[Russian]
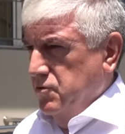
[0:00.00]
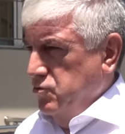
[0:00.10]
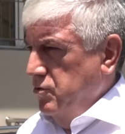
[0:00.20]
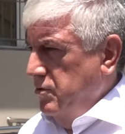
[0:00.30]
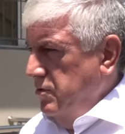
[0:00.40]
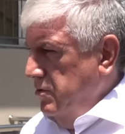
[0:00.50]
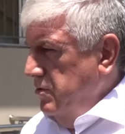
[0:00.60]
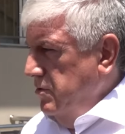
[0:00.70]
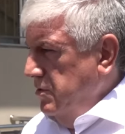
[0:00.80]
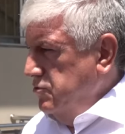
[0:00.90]
кто
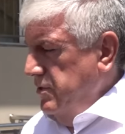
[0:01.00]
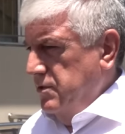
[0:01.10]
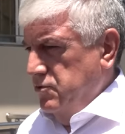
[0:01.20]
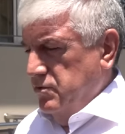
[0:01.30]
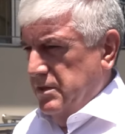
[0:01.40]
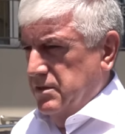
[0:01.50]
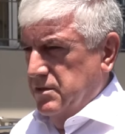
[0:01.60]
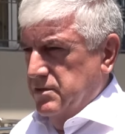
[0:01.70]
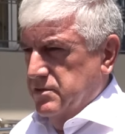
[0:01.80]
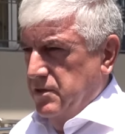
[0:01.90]
осуществлял эту
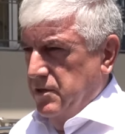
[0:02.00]
деятельность.